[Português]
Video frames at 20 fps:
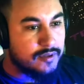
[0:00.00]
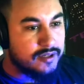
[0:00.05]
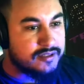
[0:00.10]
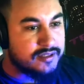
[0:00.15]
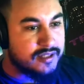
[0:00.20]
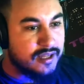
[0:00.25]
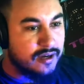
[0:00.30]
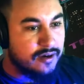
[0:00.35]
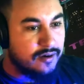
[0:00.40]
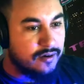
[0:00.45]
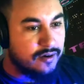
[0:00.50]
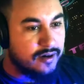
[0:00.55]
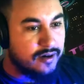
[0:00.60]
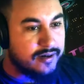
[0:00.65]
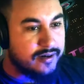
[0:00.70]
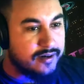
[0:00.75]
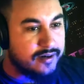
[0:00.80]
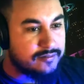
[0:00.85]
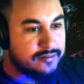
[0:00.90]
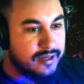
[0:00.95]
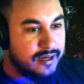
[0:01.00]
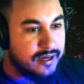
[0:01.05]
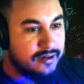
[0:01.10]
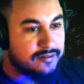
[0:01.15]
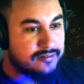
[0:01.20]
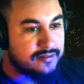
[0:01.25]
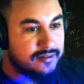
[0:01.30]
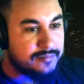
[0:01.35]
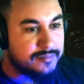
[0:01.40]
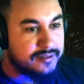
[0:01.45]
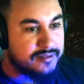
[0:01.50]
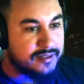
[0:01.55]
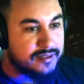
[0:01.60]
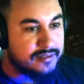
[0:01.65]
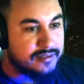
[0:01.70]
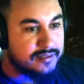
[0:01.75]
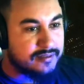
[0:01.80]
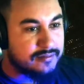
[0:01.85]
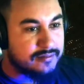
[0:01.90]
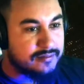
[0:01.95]
Pode na hora os carros,
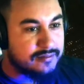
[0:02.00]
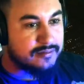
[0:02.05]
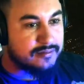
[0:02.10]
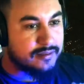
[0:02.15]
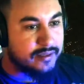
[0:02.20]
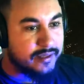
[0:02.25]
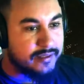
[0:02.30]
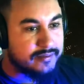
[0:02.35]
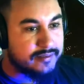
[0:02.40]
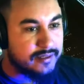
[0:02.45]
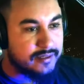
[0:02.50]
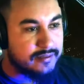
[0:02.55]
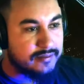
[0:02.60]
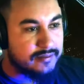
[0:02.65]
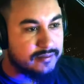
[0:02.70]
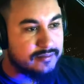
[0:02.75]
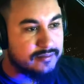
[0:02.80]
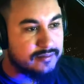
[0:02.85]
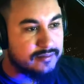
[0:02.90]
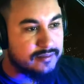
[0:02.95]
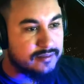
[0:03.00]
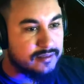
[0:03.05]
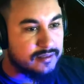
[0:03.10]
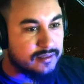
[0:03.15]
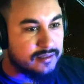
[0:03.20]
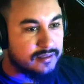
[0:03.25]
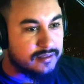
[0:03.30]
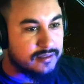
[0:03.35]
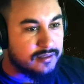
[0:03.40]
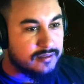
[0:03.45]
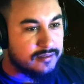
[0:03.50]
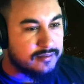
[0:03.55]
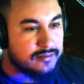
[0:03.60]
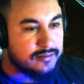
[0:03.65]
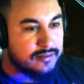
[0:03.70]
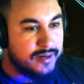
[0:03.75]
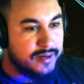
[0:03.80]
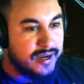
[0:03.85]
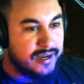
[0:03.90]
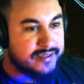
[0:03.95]
rapaziada. Eita.
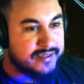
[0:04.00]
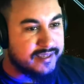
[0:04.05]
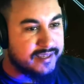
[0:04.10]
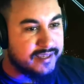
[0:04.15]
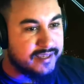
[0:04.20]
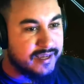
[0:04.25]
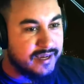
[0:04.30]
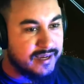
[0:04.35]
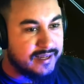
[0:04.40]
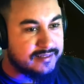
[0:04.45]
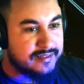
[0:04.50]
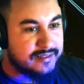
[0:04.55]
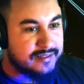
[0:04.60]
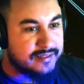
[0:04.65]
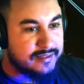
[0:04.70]
Dá uma hackeada